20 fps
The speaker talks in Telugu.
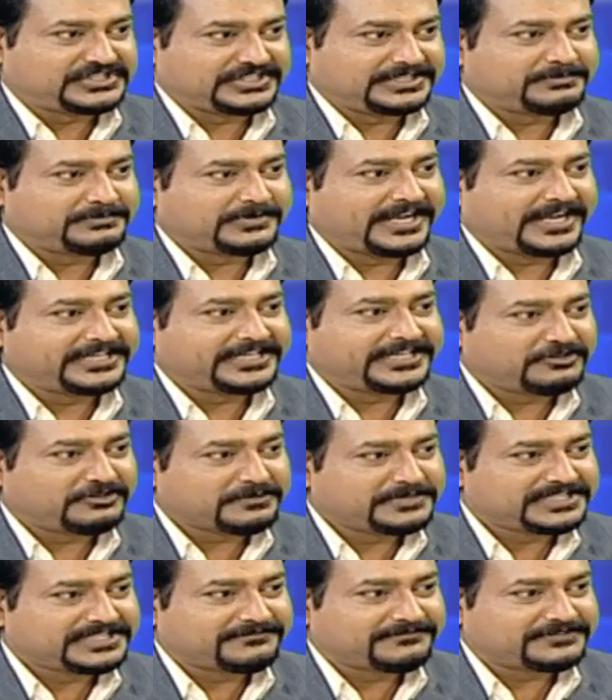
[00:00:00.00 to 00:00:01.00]
ఇచ్చింది ఇప్పుడు ఆయన ఎవరి
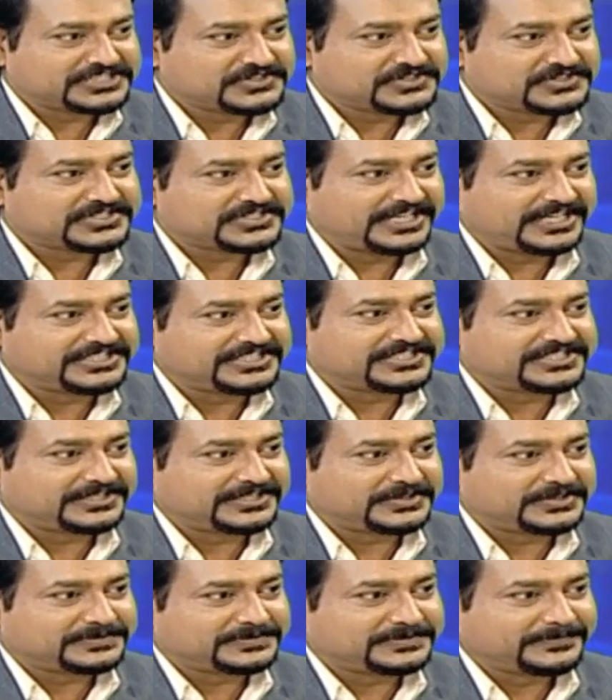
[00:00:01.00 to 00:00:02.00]
మీద విజయం
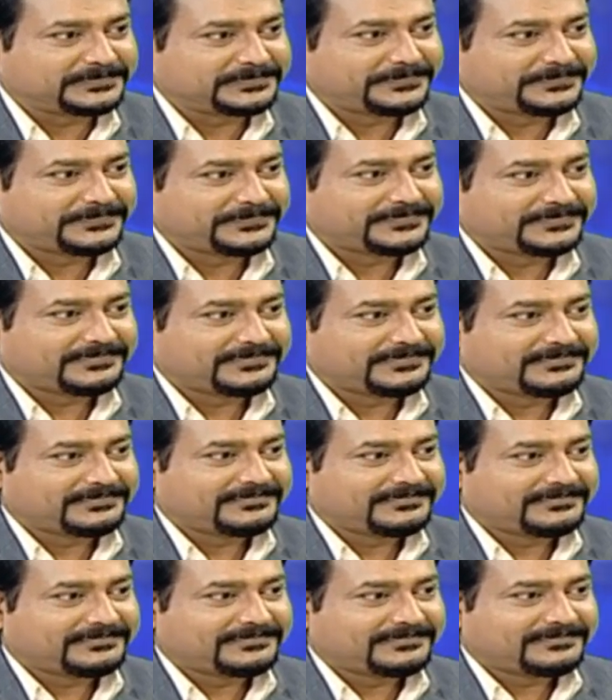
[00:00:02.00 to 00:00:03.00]
సాధించినట్టు అసలు
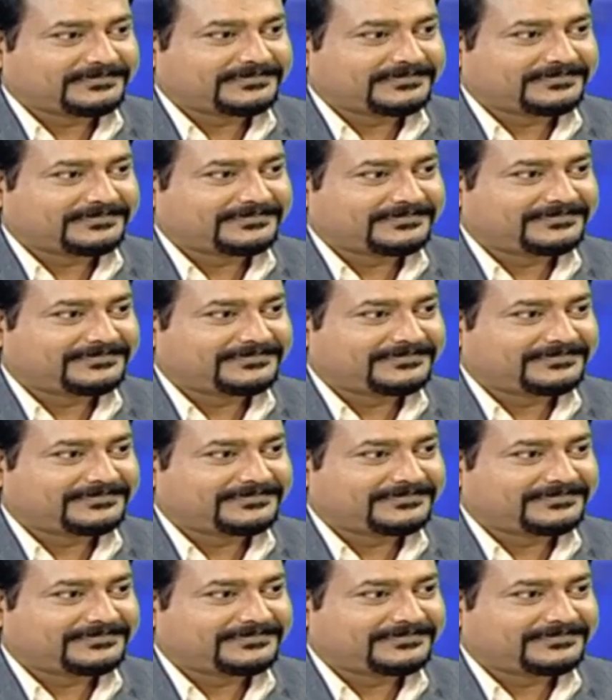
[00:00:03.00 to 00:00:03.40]
ఆయన ఎవరి మీద